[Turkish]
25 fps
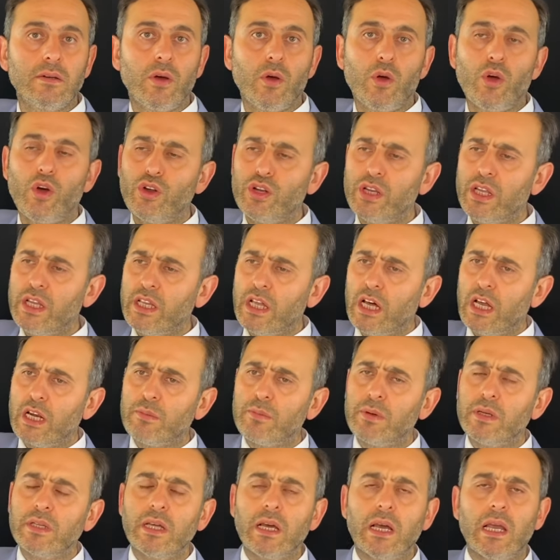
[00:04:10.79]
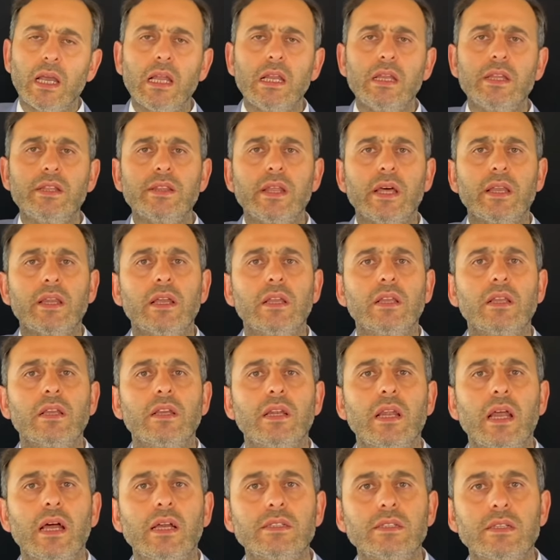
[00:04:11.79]
örneğin arabanı elinden
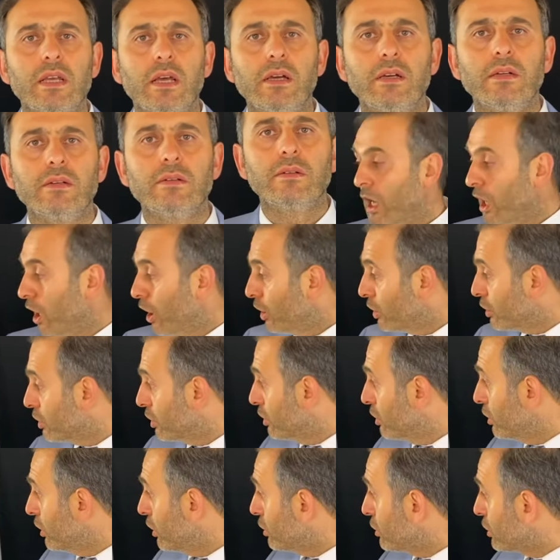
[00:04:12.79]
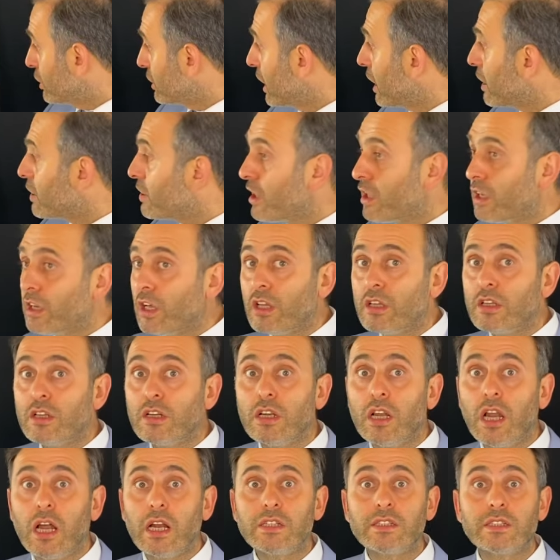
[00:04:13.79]
alırlarsa, altınlarını senden
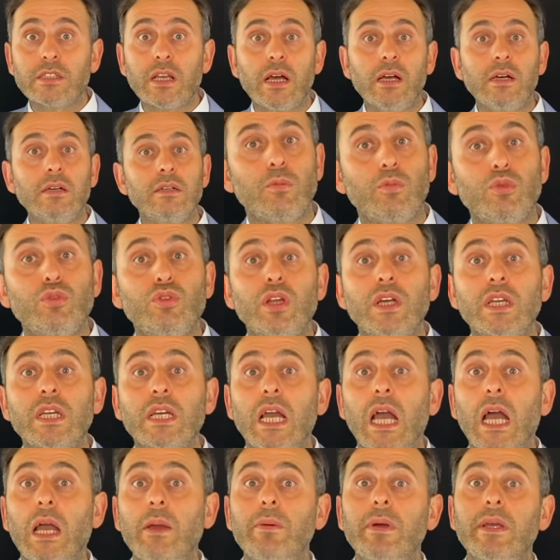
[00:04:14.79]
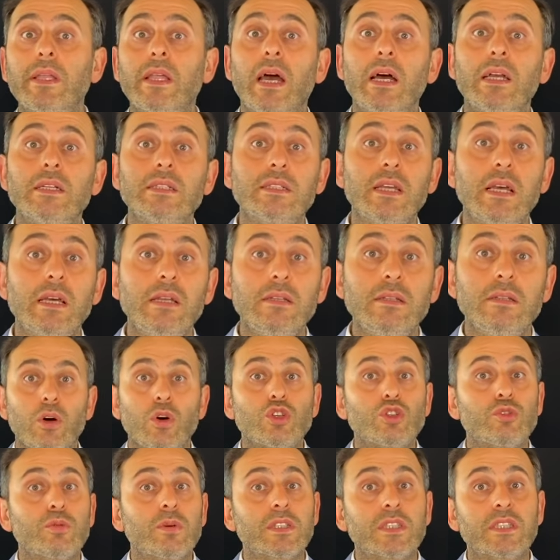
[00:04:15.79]
alırlarsa, bunları kaybedersen
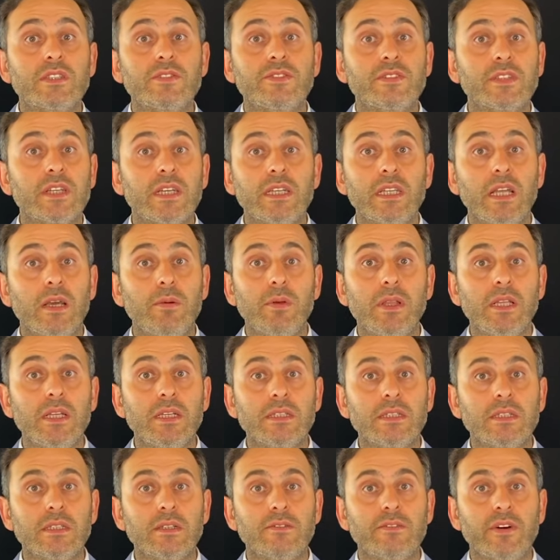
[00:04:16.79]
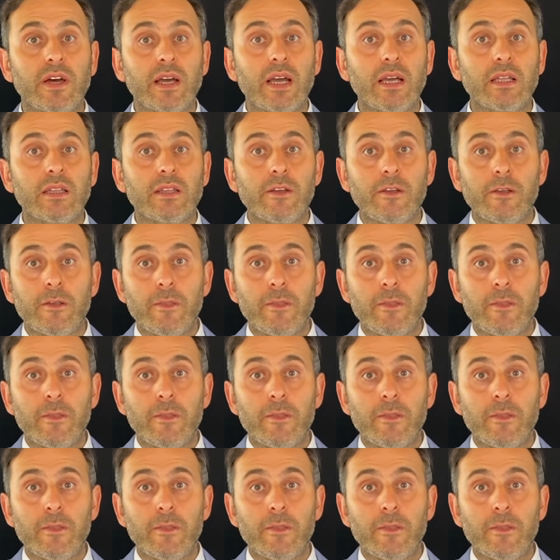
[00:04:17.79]
o zaman sıfıra inebilirsin. Fakat